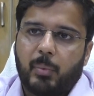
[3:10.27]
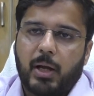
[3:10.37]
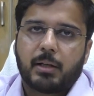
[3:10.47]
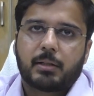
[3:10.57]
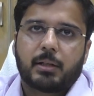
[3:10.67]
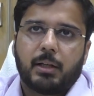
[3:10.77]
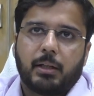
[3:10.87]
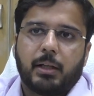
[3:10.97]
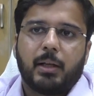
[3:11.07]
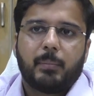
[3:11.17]
బ్యాంక్స్కి
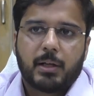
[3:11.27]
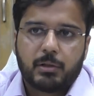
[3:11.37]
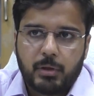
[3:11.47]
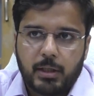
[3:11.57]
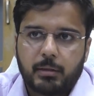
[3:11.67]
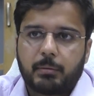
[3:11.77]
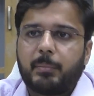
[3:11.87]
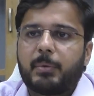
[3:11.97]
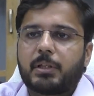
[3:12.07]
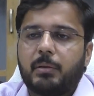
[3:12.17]
అంటే ఏ బ్యాంక్స్ ద్వారా
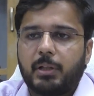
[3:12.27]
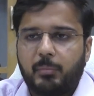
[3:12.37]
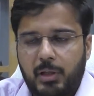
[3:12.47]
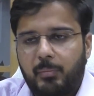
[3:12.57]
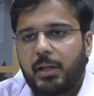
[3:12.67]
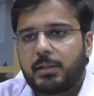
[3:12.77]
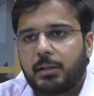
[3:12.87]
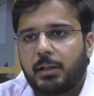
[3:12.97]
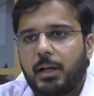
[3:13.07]
ఇప్పిస్తాం అది మన బాధ్యత